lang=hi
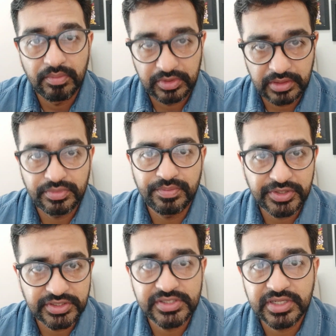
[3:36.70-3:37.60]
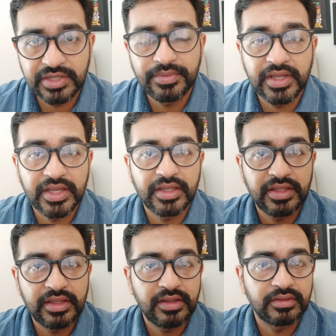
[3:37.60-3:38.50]
मतलब ये पेशेंट्स के लिए भी है
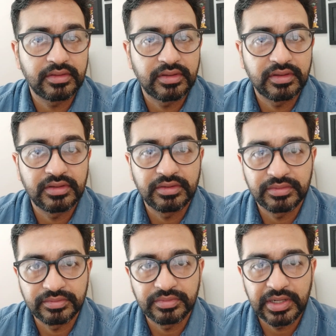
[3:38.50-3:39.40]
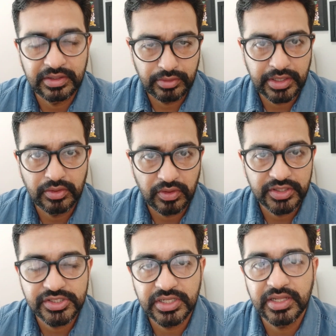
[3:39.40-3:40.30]
कि एक
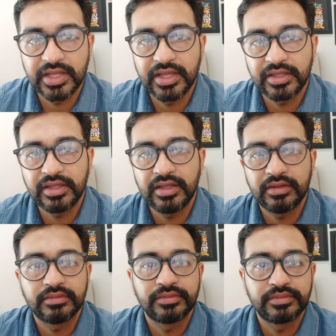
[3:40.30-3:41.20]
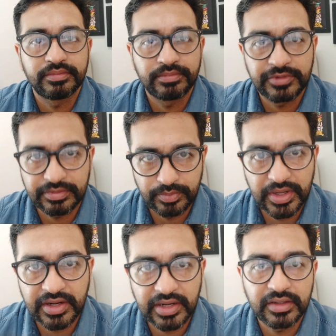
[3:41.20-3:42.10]
नॉलेज के लिए है कि
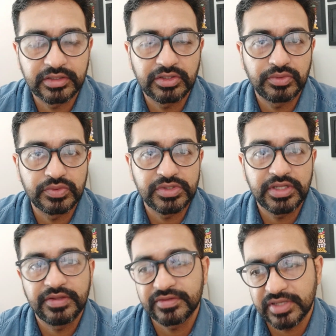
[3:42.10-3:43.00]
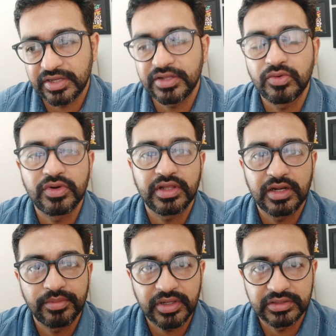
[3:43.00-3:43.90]
मैं ट्राई करता हूँ यूजली कि सारी रूट
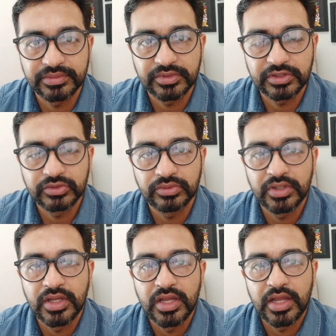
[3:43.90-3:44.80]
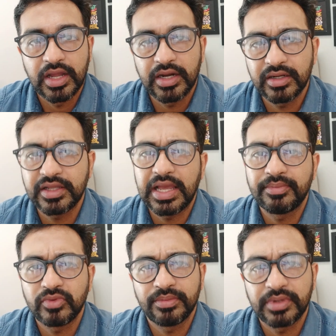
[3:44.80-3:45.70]
कैनाल में खत्म कर दू एंड
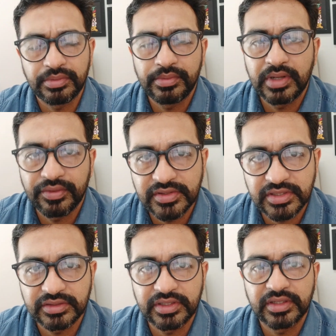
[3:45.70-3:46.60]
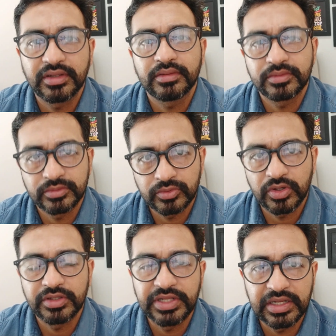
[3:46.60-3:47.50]
कैप तो आप कभी भी लगवा सकते हैं
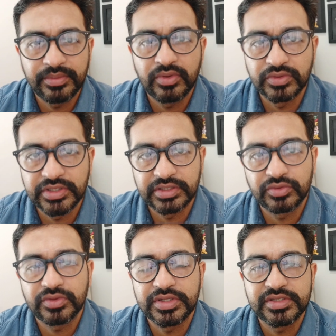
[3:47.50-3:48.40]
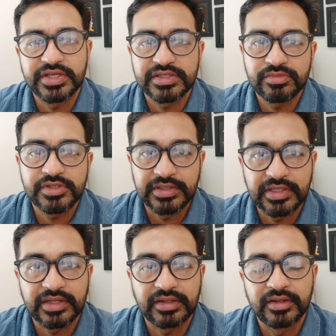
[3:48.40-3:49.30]
थोड़ा डिले भी हो जाए तो इस केस में
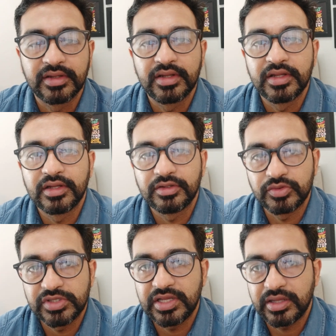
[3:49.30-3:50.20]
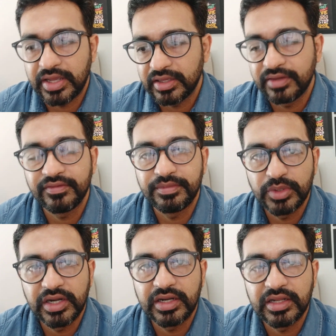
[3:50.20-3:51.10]
चलता है यूजली आई गिव
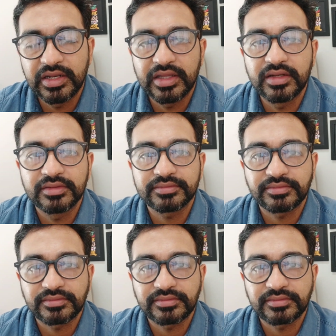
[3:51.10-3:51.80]
इमीडिएटली लेकिन